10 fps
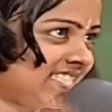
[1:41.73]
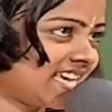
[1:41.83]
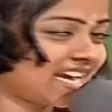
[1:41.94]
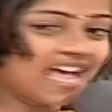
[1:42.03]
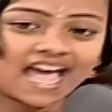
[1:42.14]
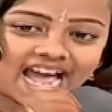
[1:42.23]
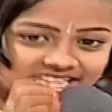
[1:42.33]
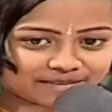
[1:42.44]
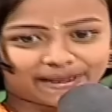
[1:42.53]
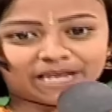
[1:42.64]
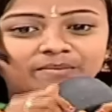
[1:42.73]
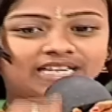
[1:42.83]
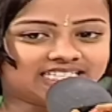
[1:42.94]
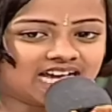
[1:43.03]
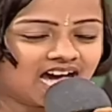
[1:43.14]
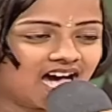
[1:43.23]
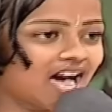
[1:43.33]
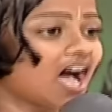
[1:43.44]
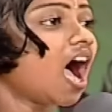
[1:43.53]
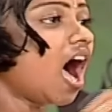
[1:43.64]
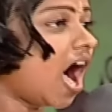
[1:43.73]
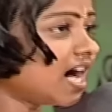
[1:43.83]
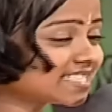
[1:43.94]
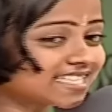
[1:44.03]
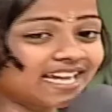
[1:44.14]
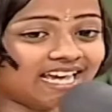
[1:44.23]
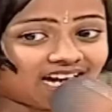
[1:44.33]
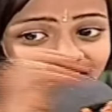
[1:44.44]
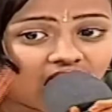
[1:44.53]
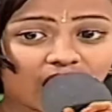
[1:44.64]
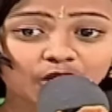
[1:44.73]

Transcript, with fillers: சார் அந்த பையன் படிச்சான் ஆசிரியர்கள் ஆடு